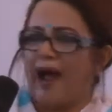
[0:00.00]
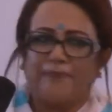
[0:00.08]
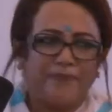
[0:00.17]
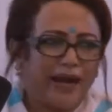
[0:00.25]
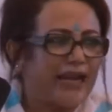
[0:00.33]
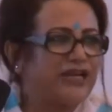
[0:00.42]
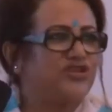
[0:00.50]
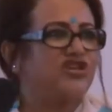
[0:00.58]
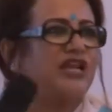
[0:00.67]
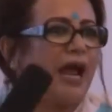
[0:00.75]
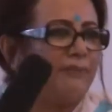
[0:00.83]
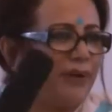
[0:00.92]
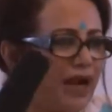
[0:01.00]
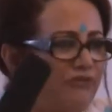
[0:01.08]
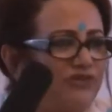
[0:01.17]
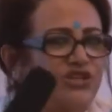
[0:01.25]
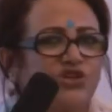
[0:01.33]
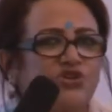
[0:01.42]
আপনারা এসছেন আপনারা
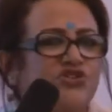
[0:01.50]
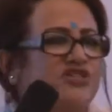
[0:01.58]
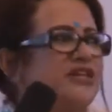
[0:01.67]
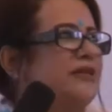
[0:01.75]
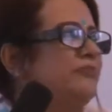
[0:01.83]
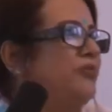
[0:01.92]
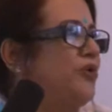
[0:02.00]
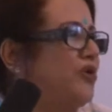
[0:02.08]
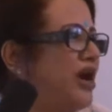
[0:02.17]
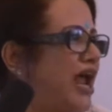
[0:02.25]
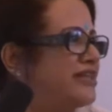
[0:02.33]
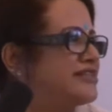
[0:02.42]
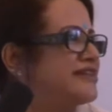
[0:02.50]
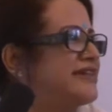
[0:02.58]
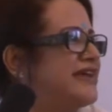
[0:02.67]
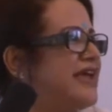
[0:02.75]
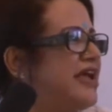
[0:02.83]
উইশ করছেন বোনরা আছে